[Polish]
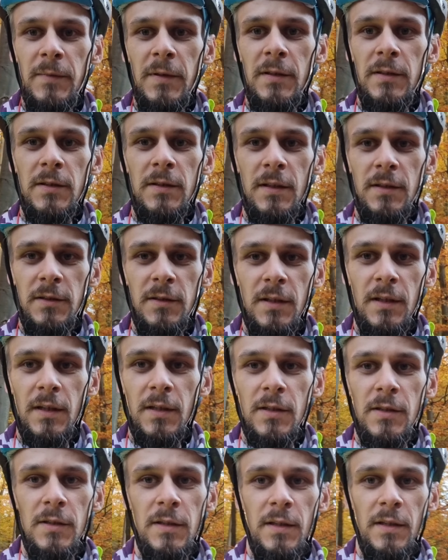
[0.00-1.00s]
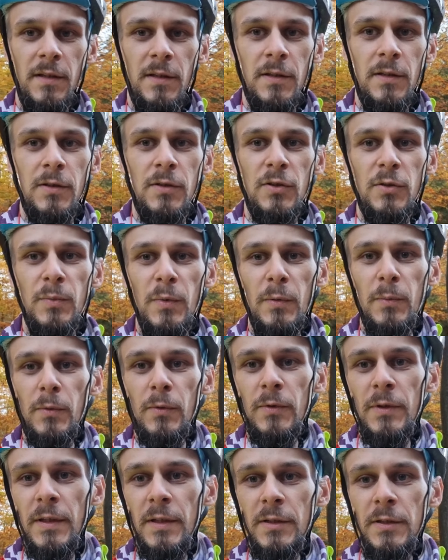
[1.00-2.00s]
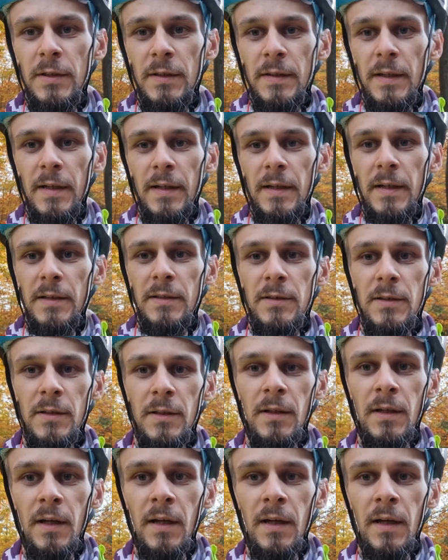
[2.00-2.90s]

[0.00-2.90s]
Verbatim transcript: też nadzieję, że zimą uda się nagrać